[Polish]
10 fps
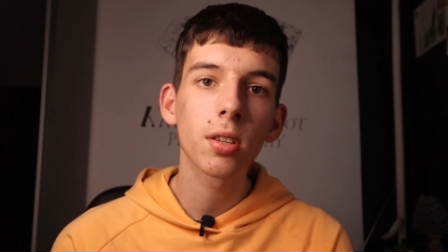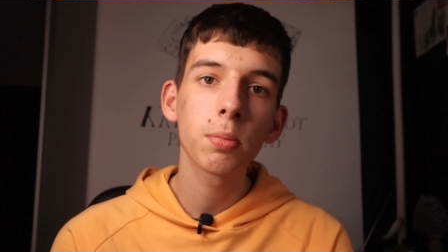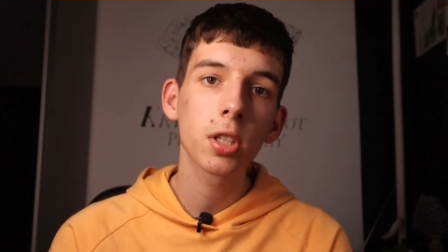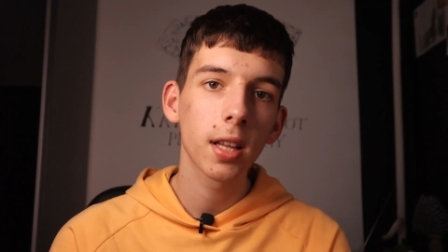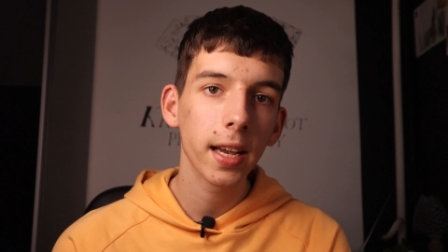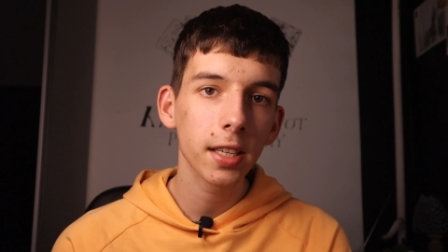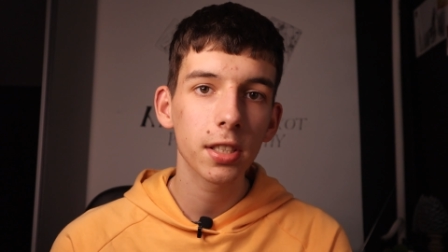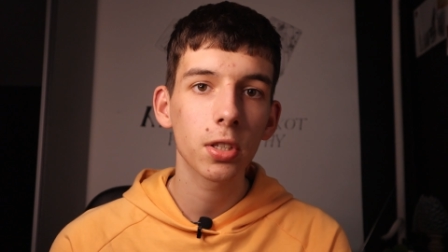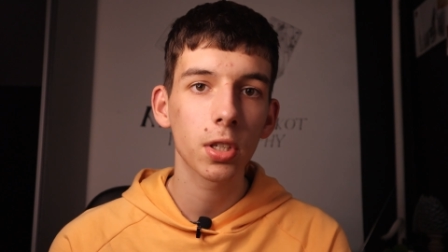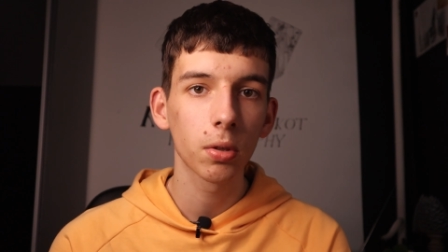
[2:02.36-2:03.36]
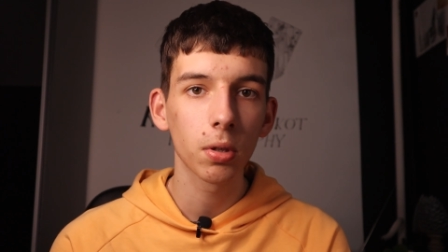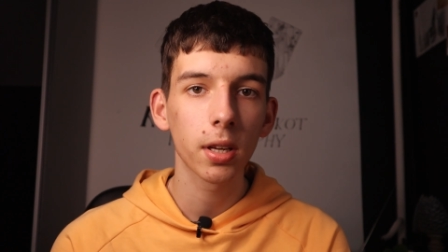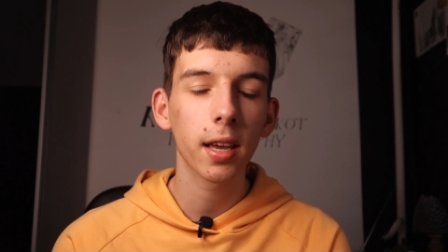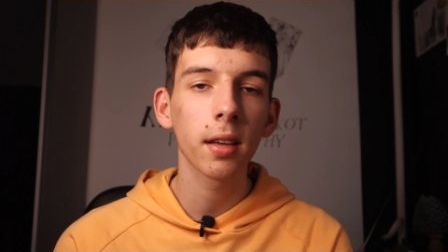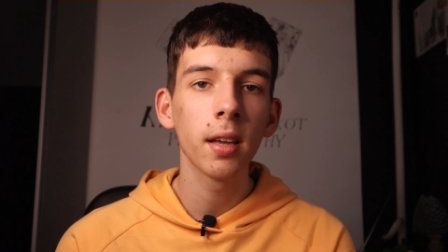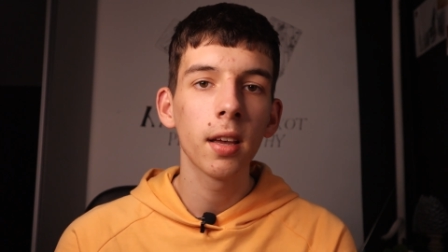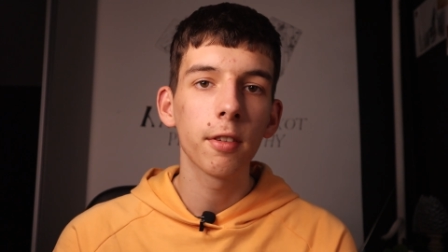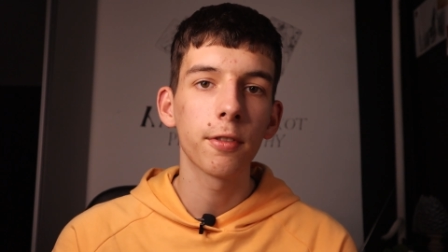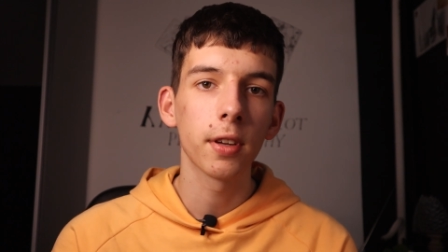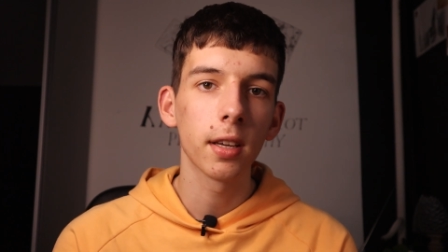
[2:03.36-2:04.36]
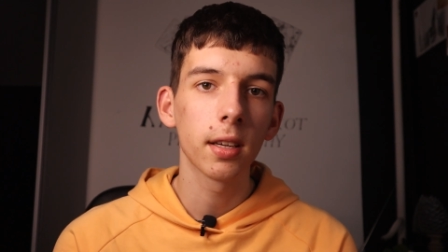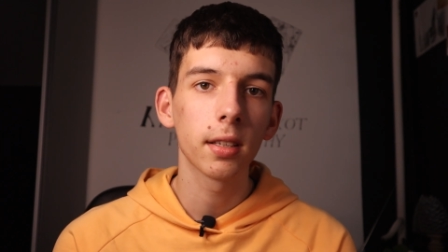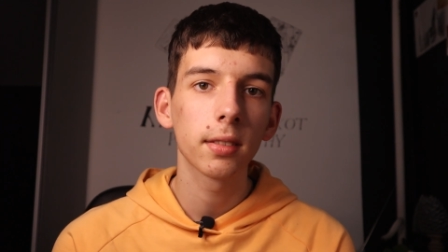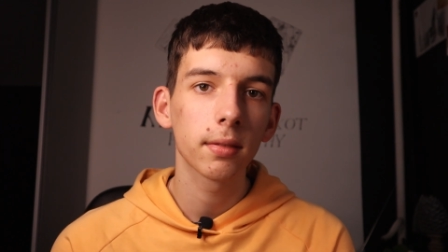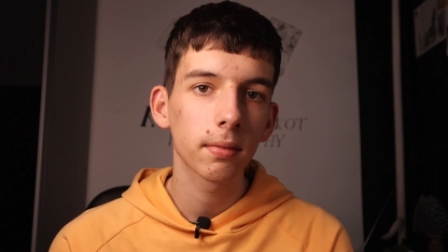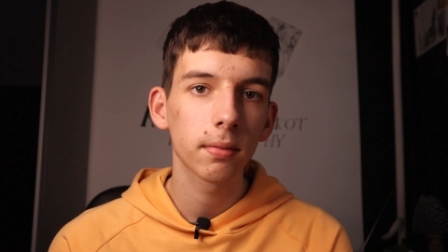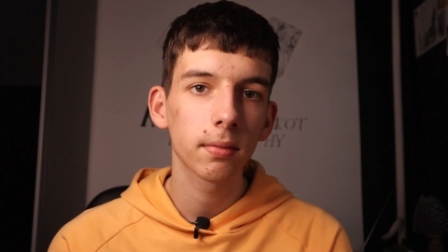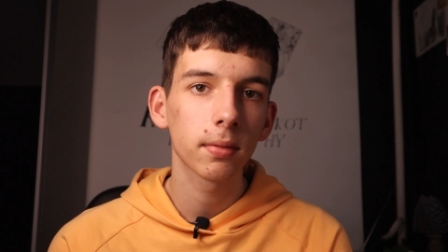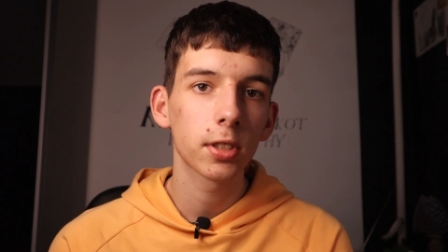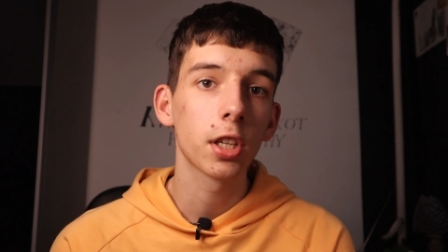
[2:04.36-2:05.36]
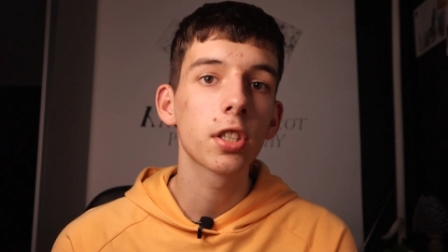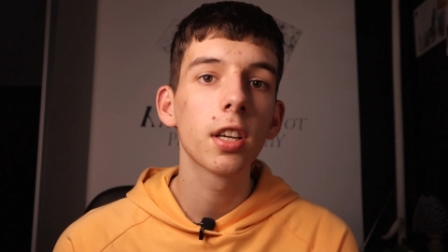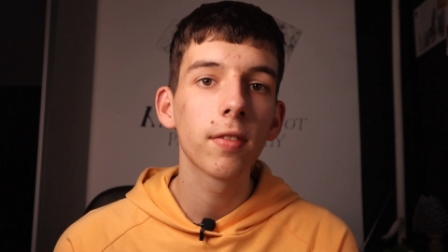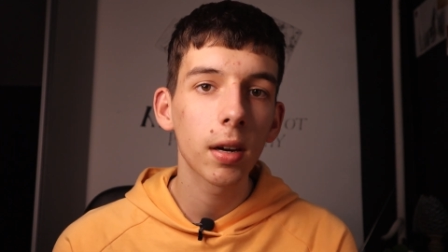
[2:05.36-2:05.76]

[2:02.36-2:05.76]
co przydaje się szczególnie w ciężkich